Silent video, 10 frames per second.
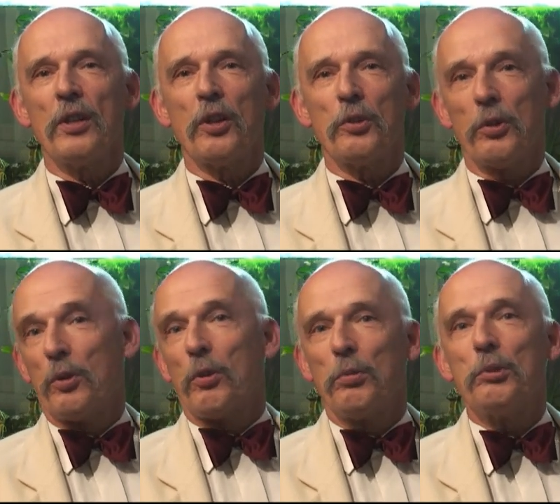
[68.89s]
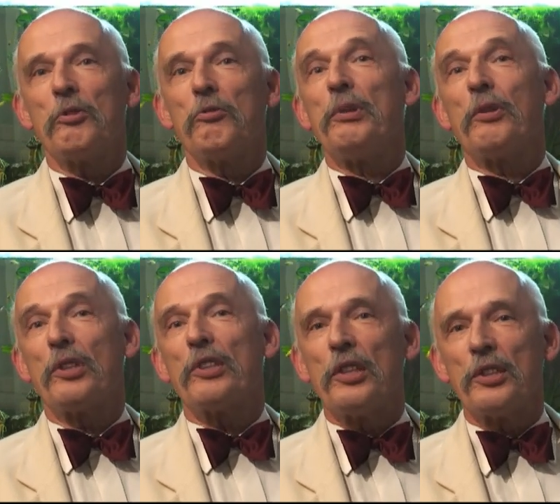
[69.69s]
to od ludzi, którzy pili chociaż
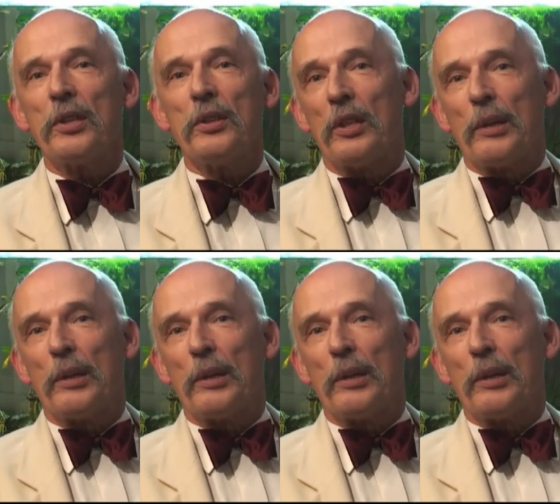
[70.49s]
kieliszek, nie